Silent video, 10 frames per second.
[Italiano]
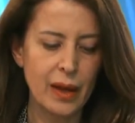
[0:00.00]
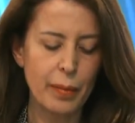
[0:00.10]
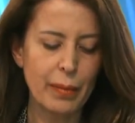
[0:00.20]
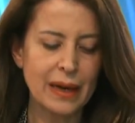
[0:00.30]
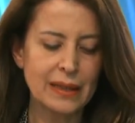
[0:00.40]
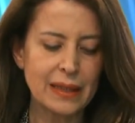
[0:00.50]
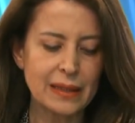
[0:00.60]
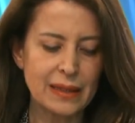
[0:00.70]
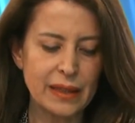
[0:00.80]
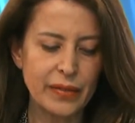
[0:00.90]
Martire
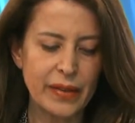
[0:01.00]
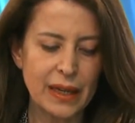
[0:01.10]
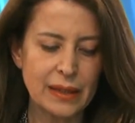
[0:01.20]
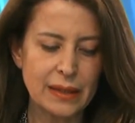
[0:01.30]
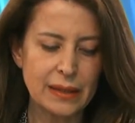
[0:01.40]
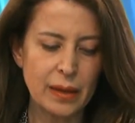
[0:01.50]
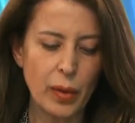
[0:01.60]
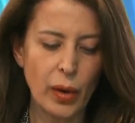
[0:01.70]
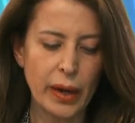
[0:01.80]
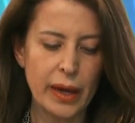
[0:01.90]
significa
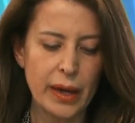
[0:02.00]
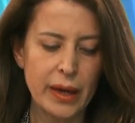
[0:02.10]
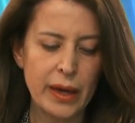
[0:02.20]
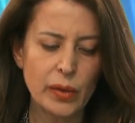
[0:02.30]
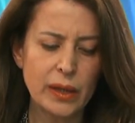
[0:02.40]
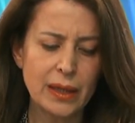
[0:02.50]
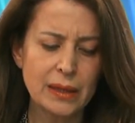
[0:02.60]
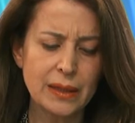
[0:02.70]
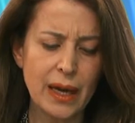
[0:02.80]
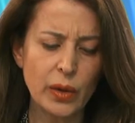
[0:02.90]
testimone e ogni
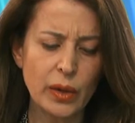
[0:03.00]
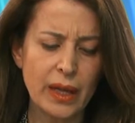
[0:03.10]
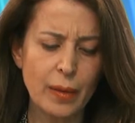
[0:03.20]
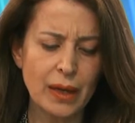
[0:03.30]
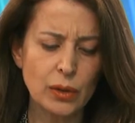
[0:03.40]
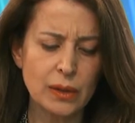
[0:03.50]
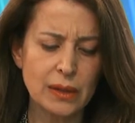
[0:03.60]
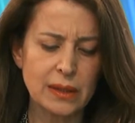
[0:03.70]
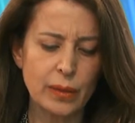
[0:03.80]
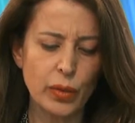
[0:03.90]
cristiano è chiamato a
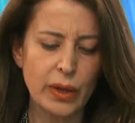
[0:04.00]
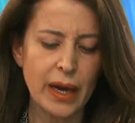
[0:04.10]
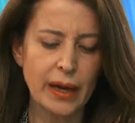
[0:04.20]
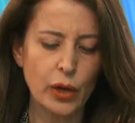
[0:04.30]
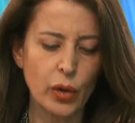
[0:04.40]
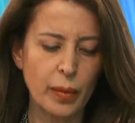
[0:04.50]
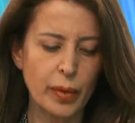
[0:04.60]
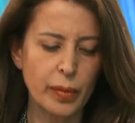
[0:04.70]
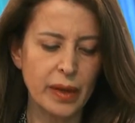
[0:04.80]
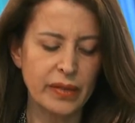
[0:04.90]
testimoniare con la
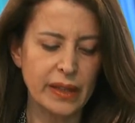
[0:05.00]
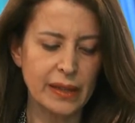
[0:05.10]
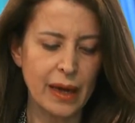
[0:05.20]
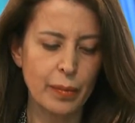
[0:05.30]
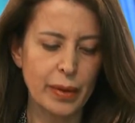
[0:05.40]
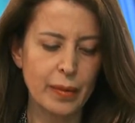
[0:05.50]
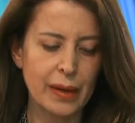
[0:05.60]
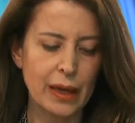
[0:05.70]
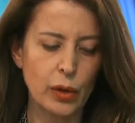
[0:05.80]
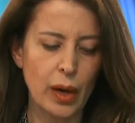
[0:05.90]
propria vita,
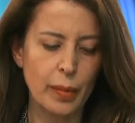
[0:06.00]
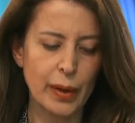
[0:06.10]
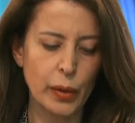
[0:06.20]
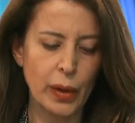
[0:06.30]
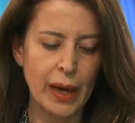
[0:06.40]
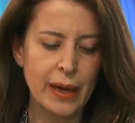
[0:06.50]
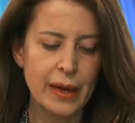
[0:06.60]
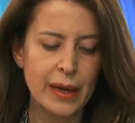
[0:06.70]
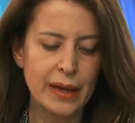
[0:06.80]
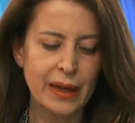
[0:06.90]
prima che con la parola,
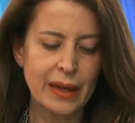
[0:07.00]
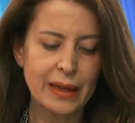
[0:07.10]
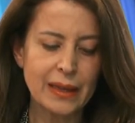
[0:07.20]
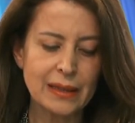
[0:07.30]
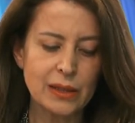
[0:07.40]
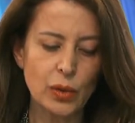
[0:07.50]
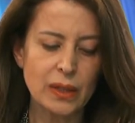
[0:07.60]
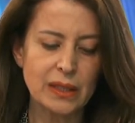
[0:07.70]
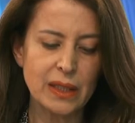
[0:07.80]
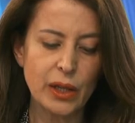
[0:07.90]
che Cristo
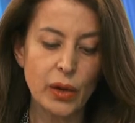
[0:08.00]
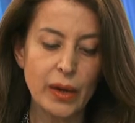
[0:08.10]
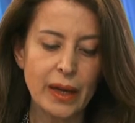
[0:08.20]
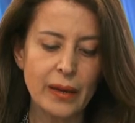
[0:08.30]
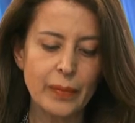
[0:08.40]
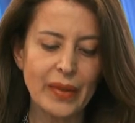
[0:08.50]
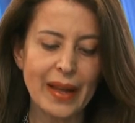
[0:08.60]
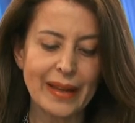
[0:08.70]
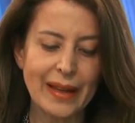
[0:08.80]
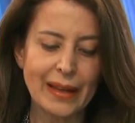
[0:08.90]
il Signore
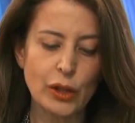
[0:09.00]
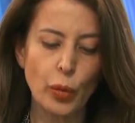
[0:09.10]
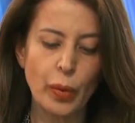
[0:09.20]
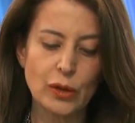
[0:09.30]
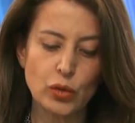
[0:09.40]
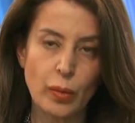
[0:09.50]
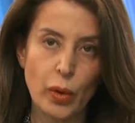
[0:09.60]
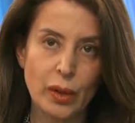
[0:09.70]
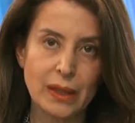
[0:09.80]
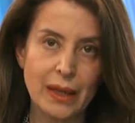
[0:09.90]
e che dopo la sua
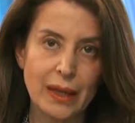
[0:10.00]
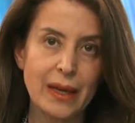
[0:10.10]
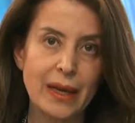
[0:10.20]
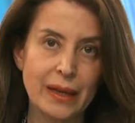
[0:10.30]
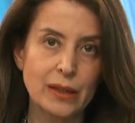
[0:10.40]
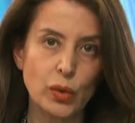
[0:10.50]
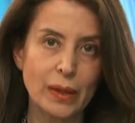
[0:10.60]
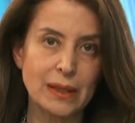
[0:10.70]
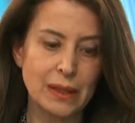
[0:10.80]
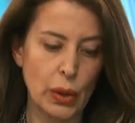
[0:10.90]
morte e
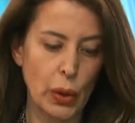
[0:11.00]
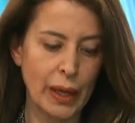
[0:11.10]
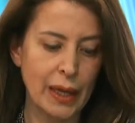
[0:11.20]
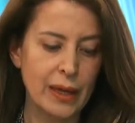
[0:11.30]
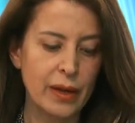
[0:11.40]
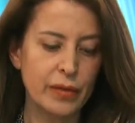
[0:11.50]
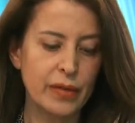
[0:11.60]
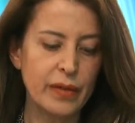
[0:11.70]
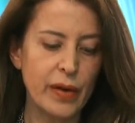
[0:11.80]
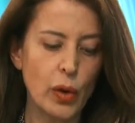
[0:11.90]
risurrezione,
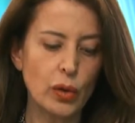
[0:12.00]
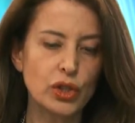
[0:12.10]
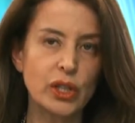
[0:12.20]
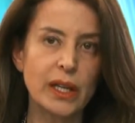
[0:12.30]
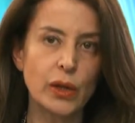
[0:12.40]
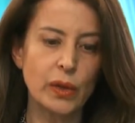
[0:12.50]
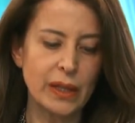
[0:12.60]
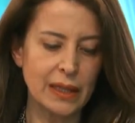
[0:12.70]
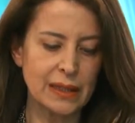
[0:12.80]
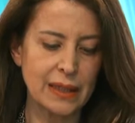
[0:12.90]
vive oggi in
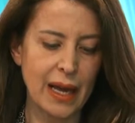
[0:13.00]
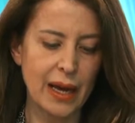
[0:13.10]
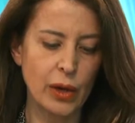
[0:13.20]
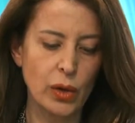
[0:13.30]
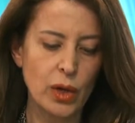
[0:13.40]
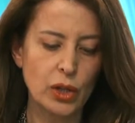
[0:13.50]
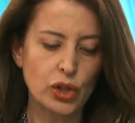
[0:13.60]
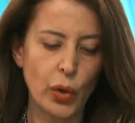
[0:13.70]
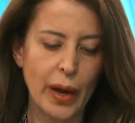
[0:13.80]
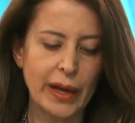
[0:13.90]
ogni cristiano,
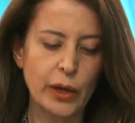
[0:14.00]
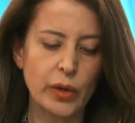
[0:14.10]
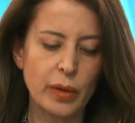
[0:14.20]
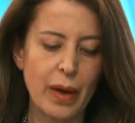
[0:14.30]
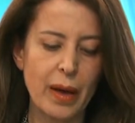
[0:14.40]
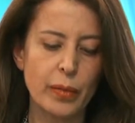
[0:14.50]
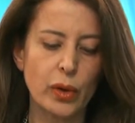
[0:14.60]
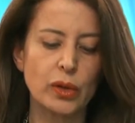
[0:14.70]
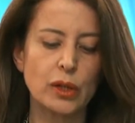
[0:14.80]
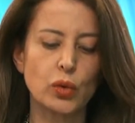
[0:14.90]
cioè in ogni
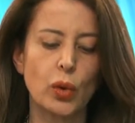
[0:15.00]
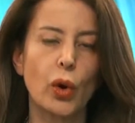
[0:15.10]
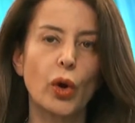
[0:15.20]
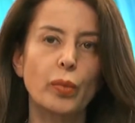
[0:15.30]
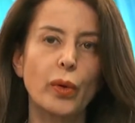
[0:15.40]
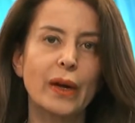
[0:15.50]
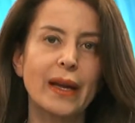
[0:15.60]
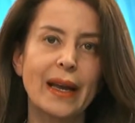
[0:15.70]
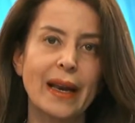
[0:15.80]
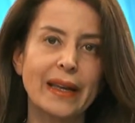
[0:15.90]
membro del suo corpo
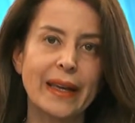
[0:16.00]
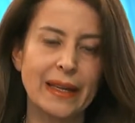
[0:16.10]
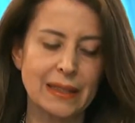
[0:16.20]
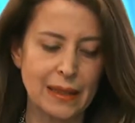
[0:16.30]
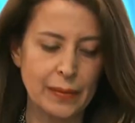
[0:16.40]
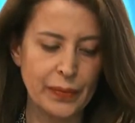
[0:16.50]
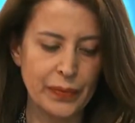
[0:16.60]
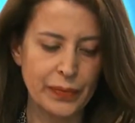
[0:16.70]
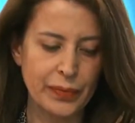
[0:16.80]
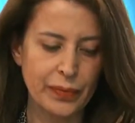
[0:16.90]
che è la Chiesa.
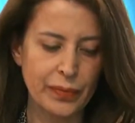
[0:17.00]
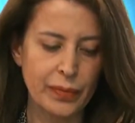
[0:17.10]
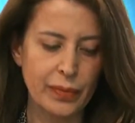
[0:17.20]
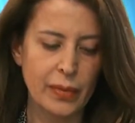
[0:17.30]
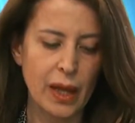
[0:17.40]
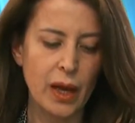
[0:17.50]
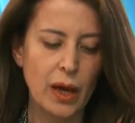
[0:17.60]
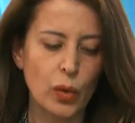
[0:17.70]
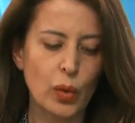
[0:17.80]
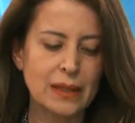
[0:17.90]

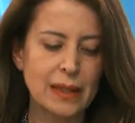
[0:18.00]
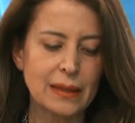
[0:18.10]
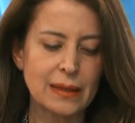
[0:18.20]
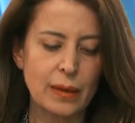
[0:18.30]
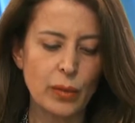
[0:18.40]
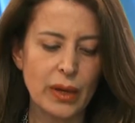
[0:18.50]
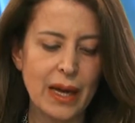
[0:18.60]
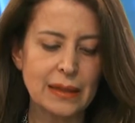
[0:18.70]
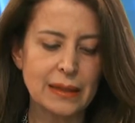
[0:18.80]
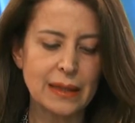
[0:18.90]
Questa
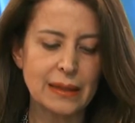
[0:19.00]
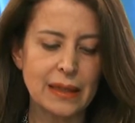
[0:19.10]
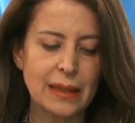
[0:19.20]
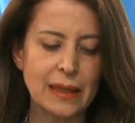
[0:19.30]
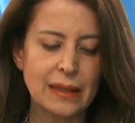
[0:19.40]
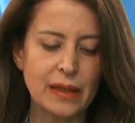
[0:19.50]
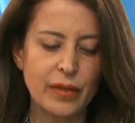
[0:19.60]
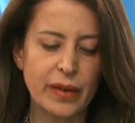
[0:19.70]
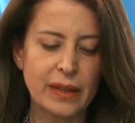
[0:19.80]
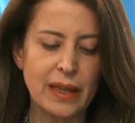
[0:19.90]
testimonianza è stata data
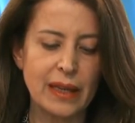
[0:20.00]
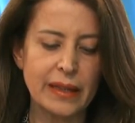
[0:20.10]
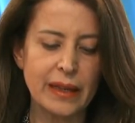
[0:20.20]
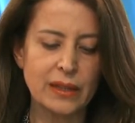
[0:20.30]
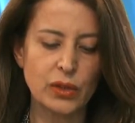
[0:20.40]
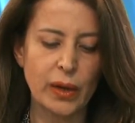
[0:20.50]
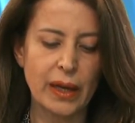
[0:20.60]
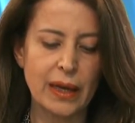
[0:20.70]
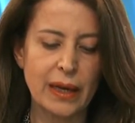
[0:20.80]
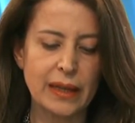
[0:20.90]
dai fratelli e dalle
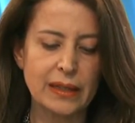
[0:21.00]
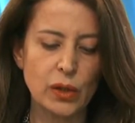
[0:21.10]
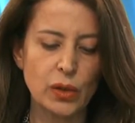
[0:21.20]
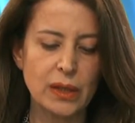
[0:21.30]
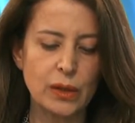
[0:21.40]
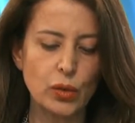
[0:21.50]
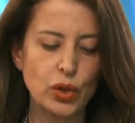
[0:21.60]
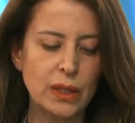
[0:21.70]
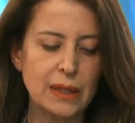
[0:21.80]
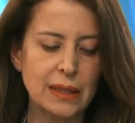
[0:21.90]
sorelle che sono stati
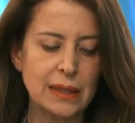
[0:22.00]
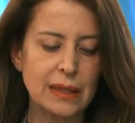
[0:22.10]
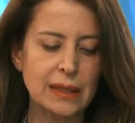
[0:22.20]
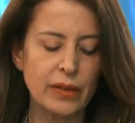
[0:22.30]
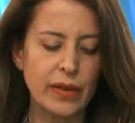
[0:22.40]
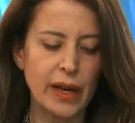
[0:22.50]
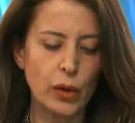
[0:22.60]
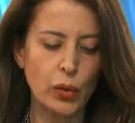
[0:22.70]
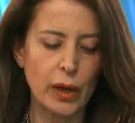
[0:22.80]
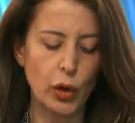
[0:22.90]
uccisi senza avere
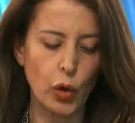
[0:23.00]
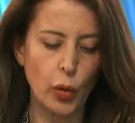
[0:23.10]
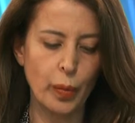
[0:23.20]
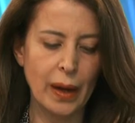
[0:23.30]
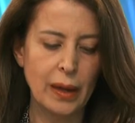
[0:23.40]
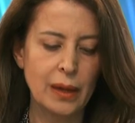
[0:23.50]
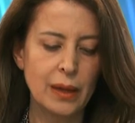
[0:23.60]
alcuna colpa.